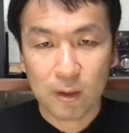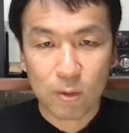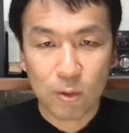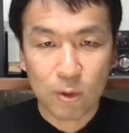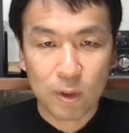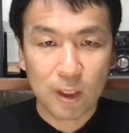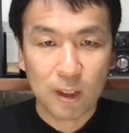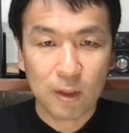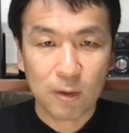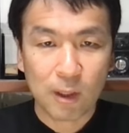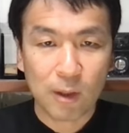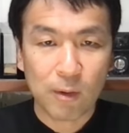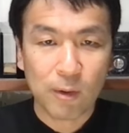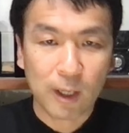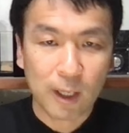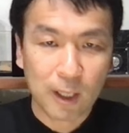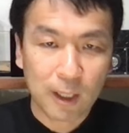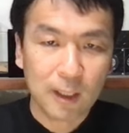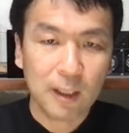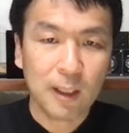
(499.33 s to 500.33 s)
コインなのかわ
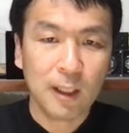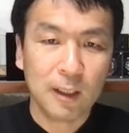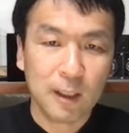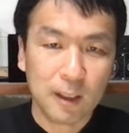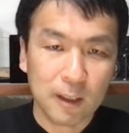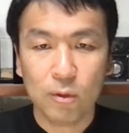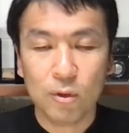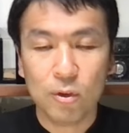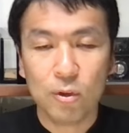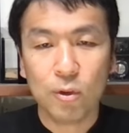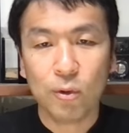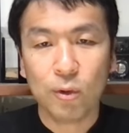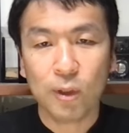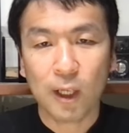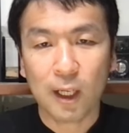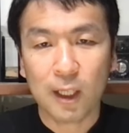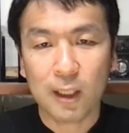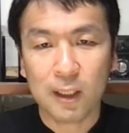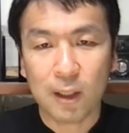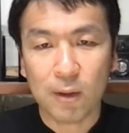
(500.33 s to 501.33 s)
からないというような
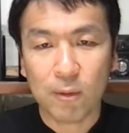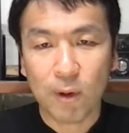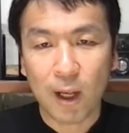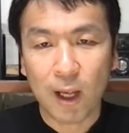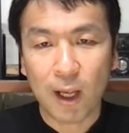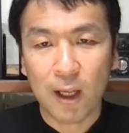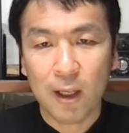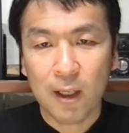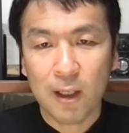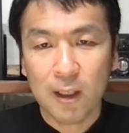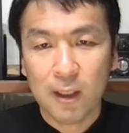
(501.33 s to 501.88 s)
方は